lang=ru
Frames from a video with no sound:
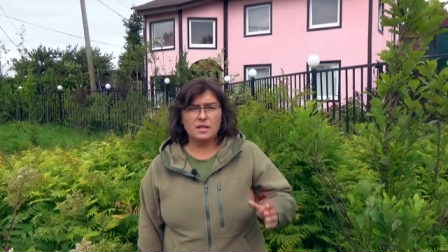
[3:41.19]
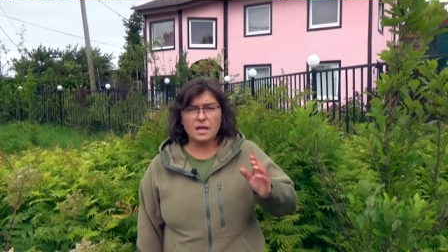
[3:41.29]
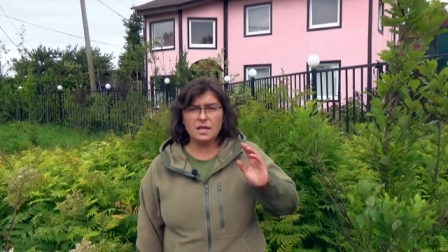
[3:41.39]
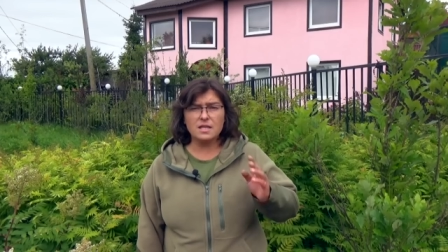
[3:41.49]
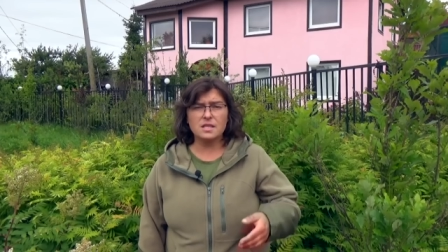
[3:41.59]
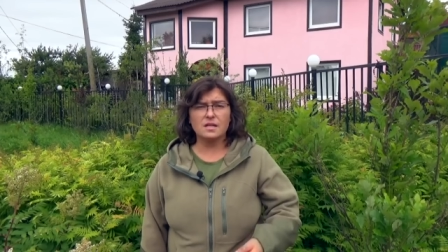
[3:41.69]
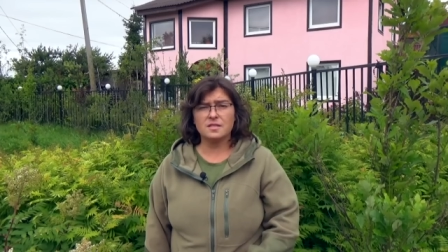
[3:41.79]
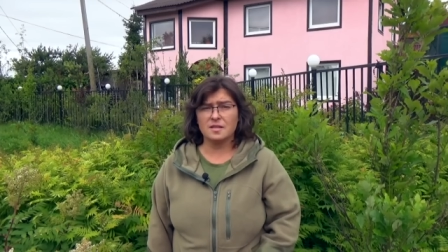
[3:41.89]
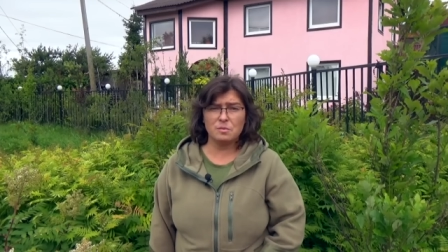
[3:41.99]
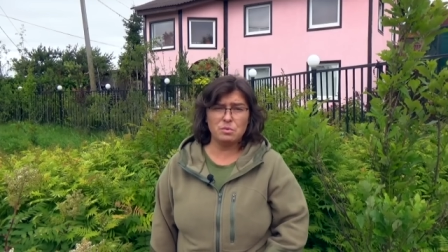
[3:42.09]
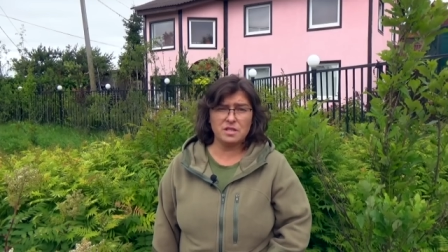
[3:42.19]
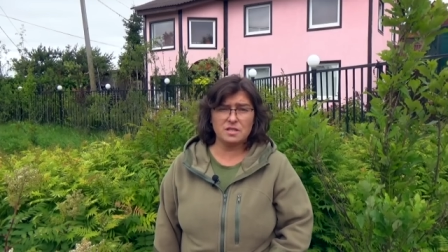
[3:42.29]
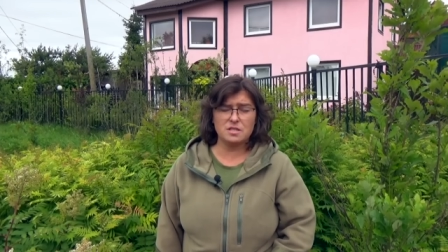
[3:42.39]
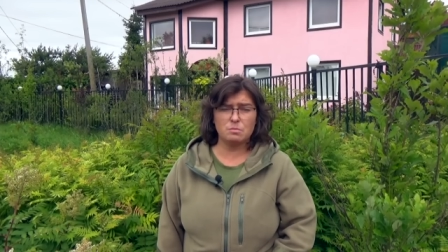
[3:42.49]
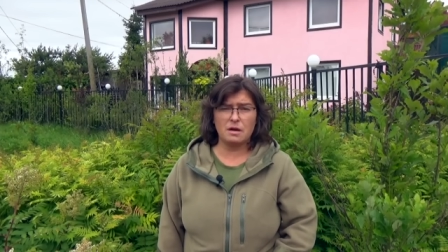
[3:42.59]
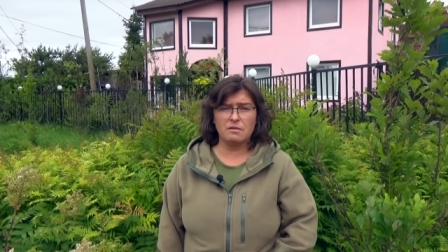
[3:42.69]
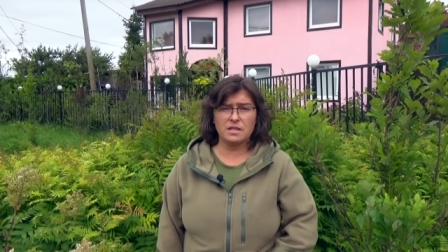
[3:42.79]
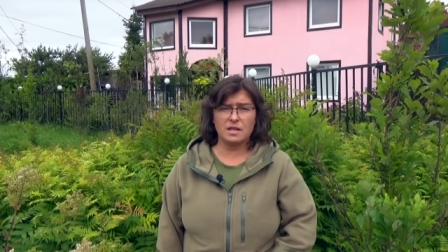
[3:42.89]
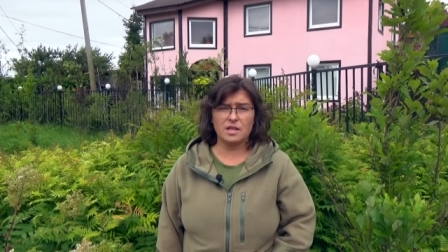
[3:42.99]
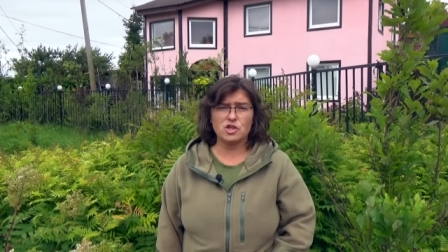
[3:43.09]
Так и остался рябинник
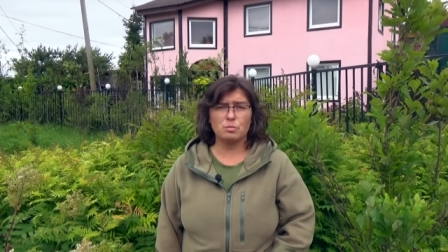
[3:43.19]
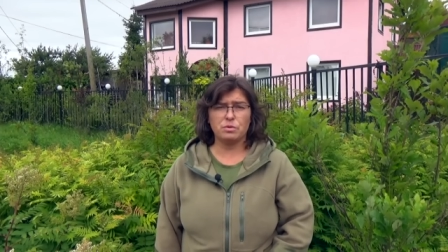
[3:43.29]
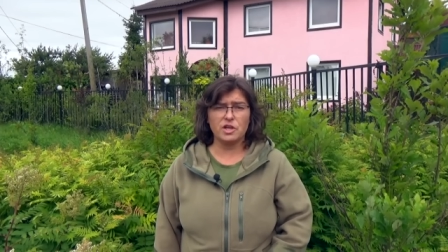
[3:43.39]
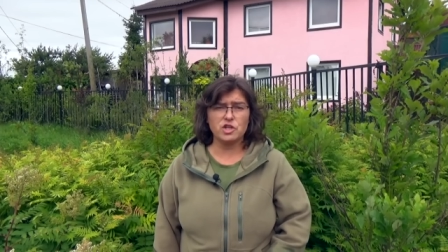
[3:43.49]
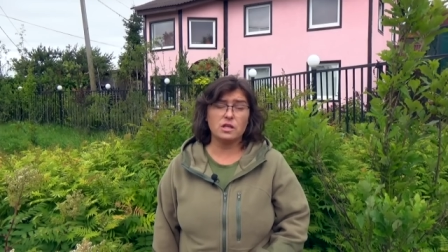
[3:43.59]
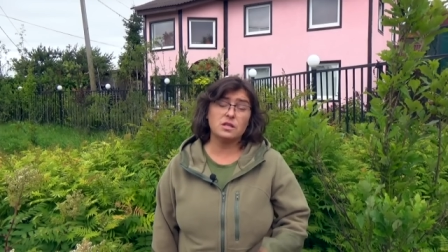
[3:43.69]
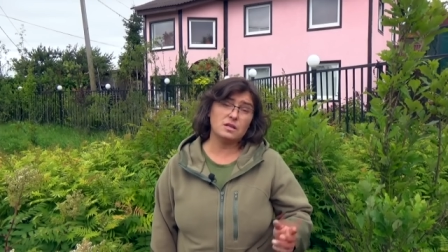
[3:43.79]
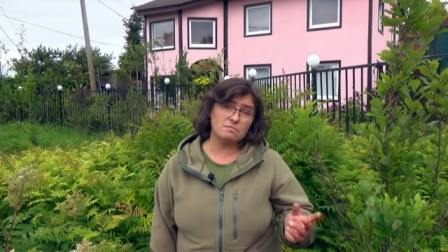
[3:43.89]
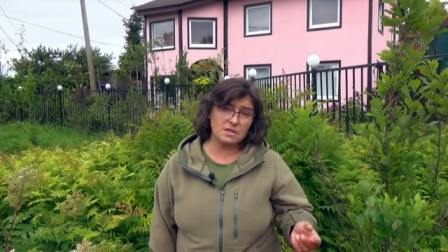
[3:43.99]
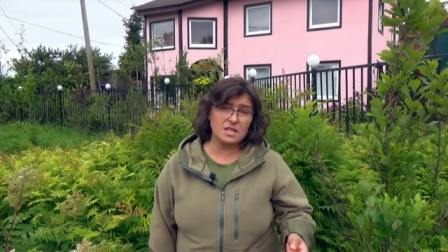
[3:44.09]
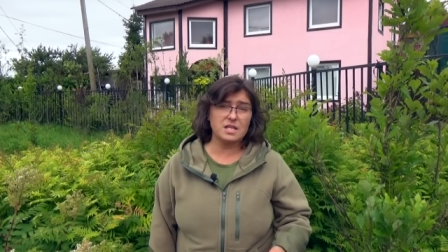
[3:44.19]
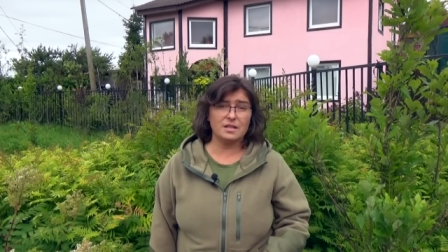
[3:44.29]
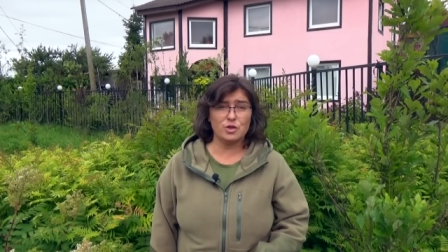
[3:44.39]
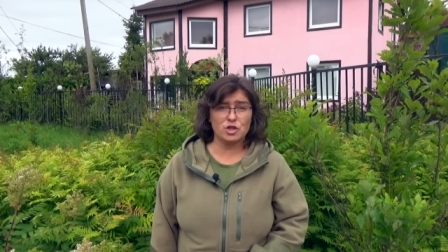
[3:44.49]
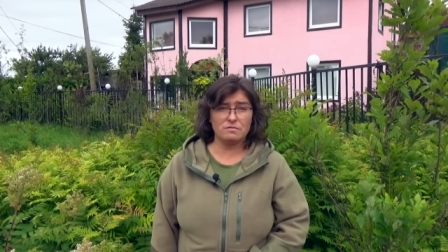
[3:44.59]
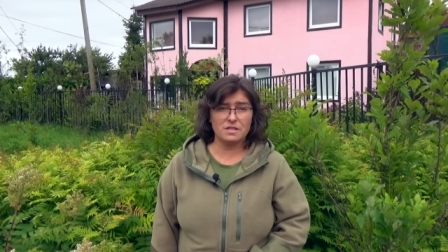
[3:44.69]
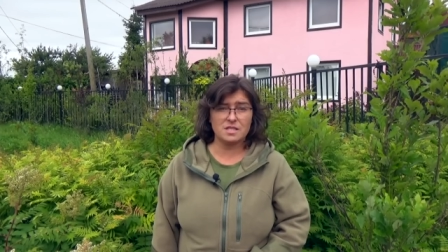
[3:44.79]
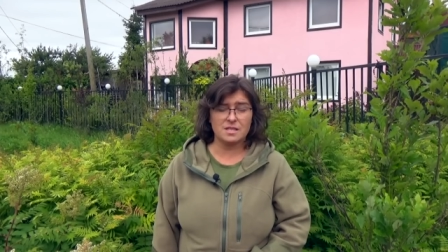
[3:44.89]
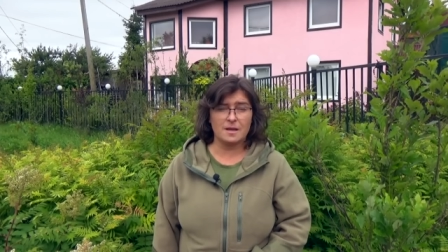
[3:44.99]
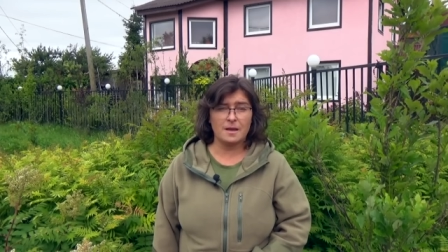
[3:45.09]
зимовать на нашей площадке до следующей
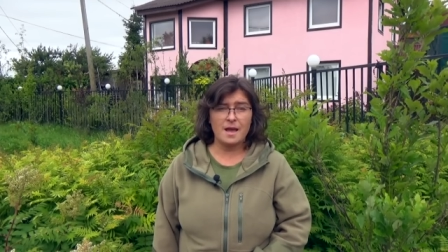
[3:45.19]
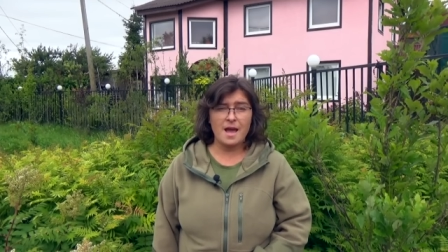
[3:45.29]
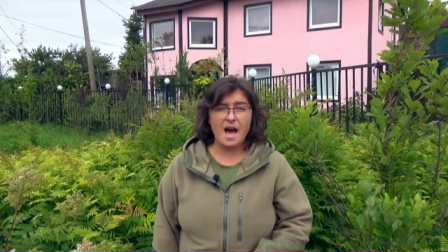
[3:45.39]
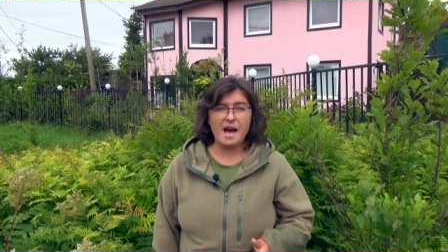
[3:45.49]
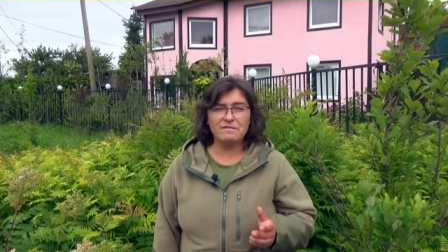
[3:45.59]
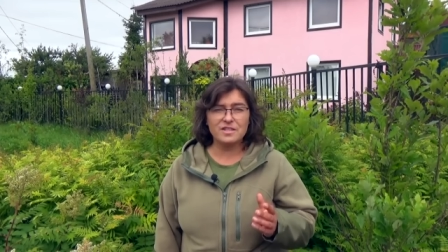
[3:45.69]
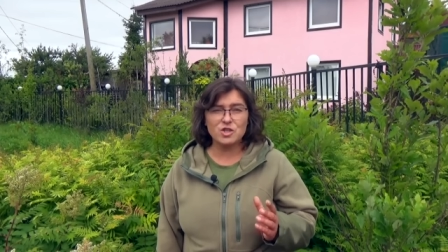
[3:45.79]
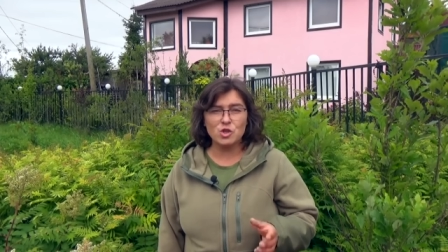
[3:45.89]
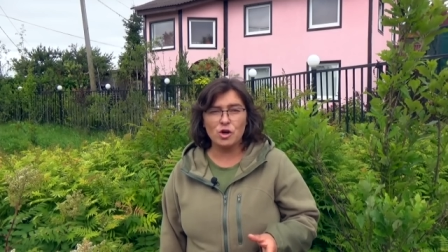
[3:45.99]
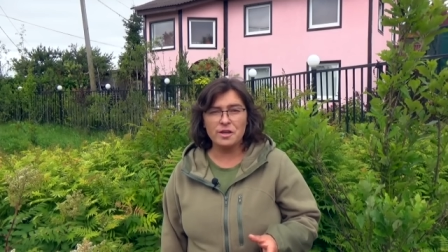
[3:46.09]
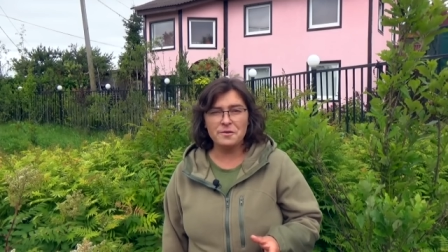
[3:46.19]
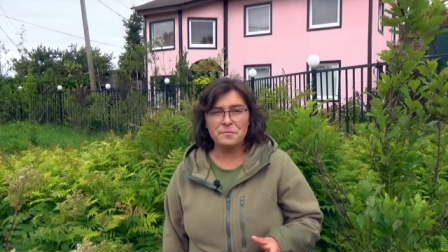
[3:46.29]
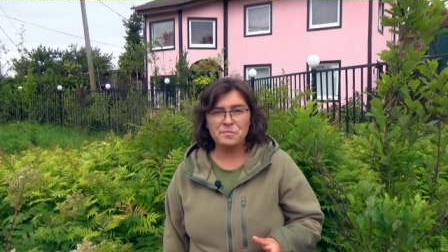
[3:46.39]
весны. А весной...